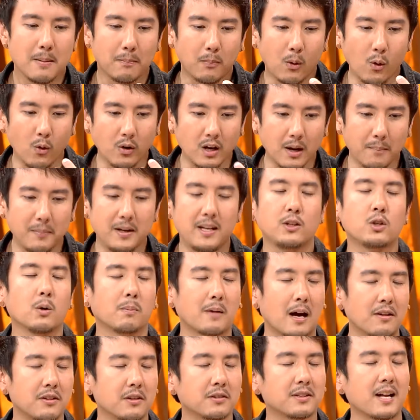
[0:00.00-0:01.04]
พูดในพิธีจบ
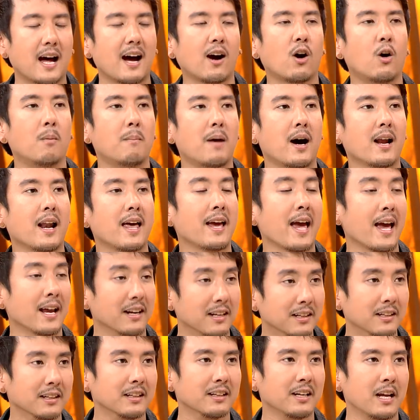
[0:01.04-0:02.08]
การศึกษาของมาลัยแห่ง
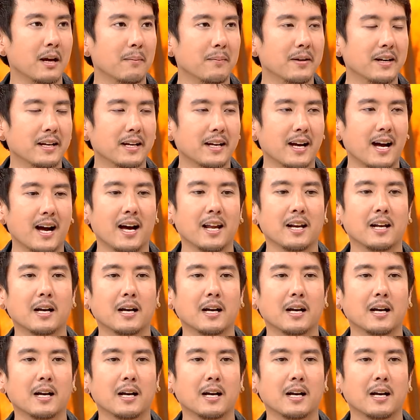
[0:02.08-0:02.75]
หนึ่งในอเมริกา